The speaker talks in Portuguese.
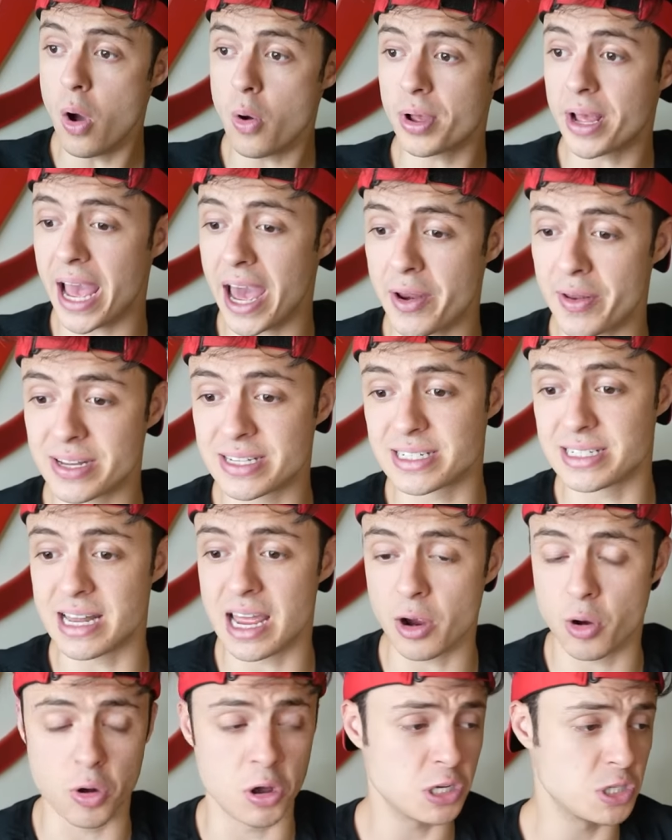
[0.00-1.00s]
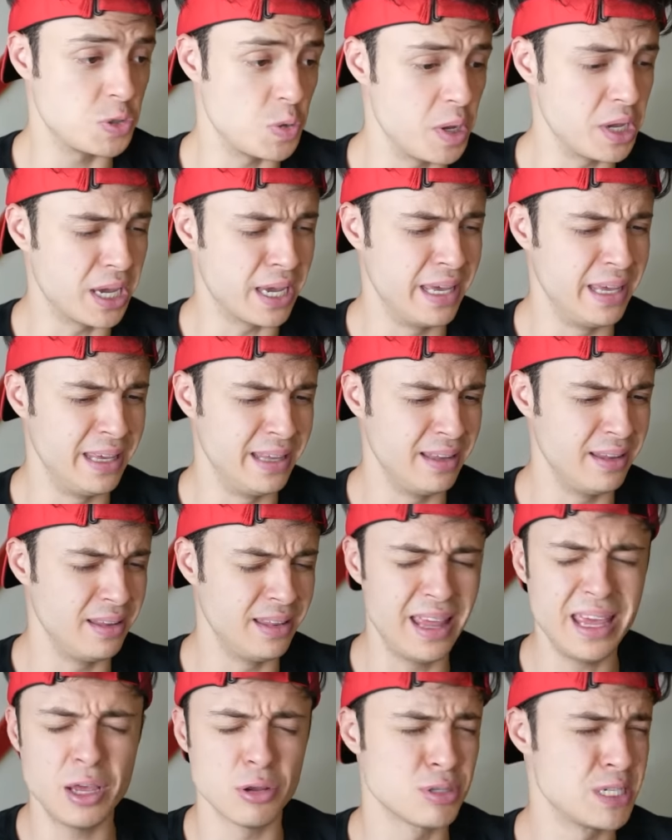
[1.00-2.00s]
eu quero esse negócio aí que
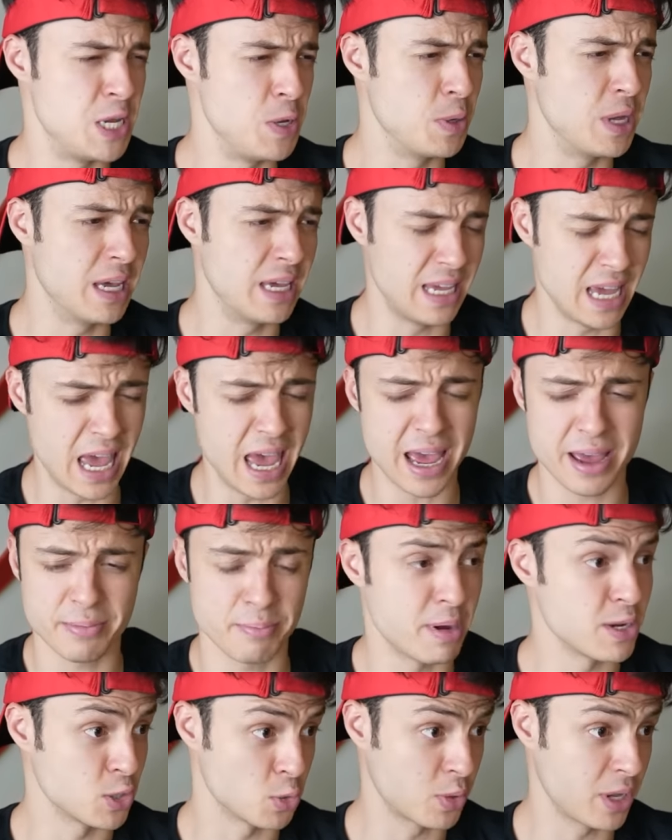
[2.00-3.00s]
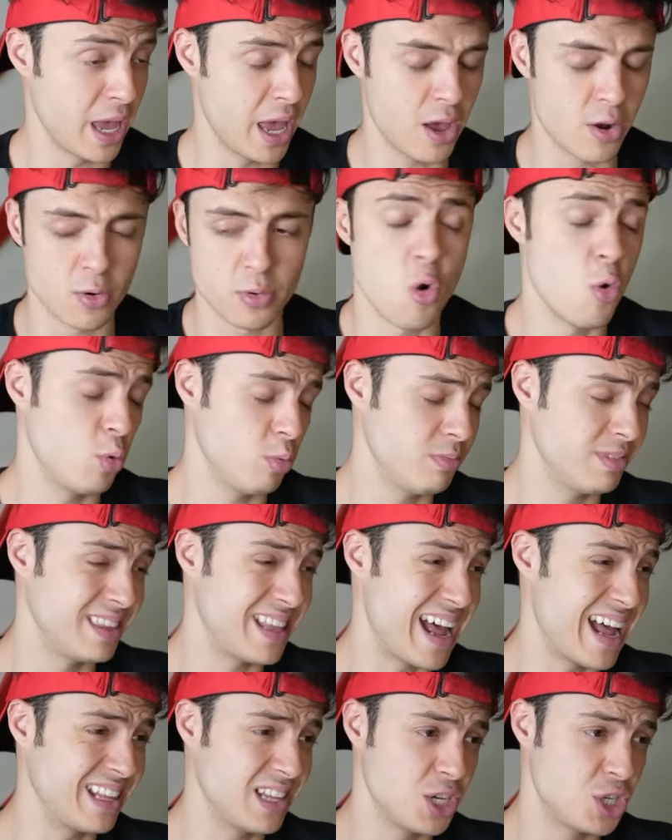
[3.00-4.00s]
nem eu sei o que, que é, mas eu quero. Ou
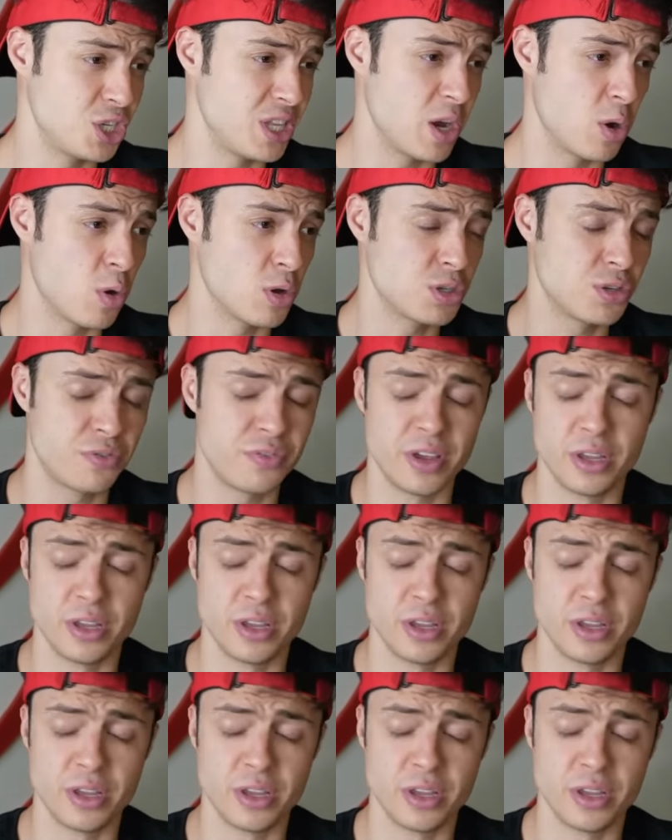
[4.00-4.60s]
nada de negócio